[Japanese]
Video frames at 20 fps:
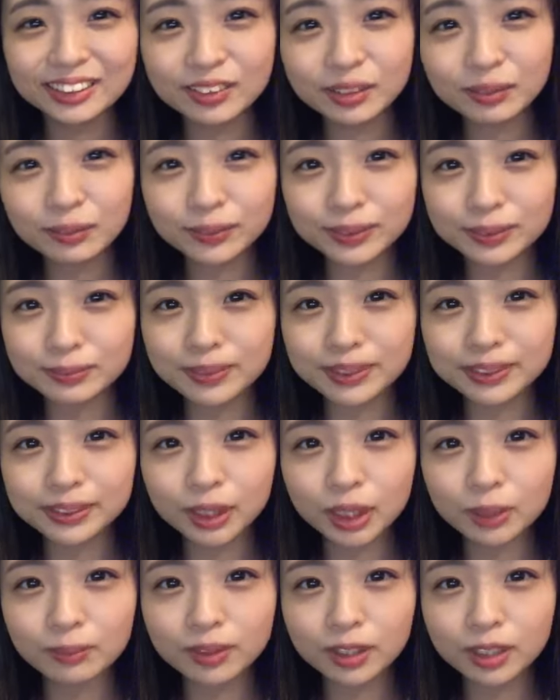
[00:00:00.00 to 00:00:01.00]
そうい
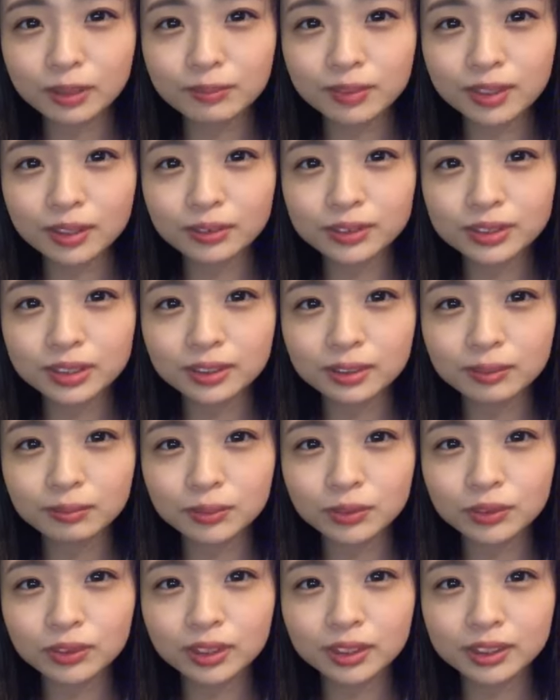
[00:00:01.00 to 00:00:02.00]
えば神宿さんの
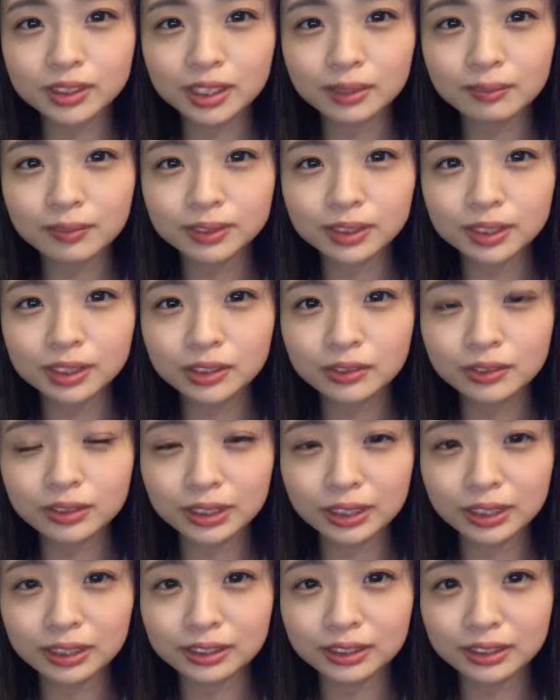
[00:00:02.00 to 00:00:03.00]
緑はサイバさんでは
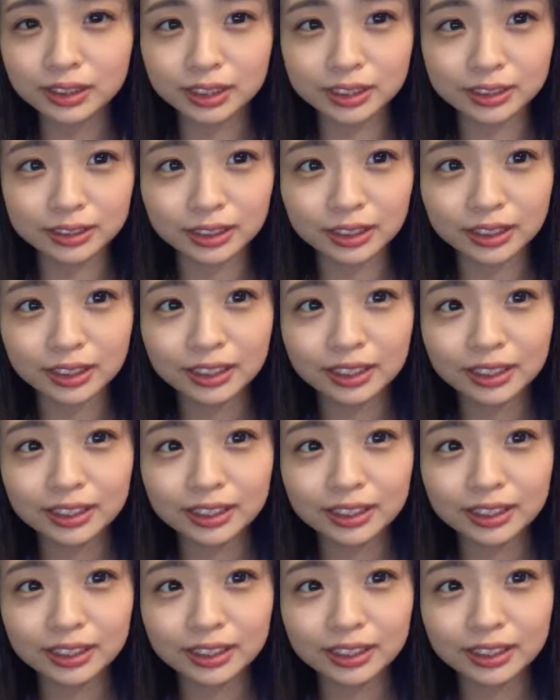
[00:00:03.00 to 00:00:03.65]
なかったですね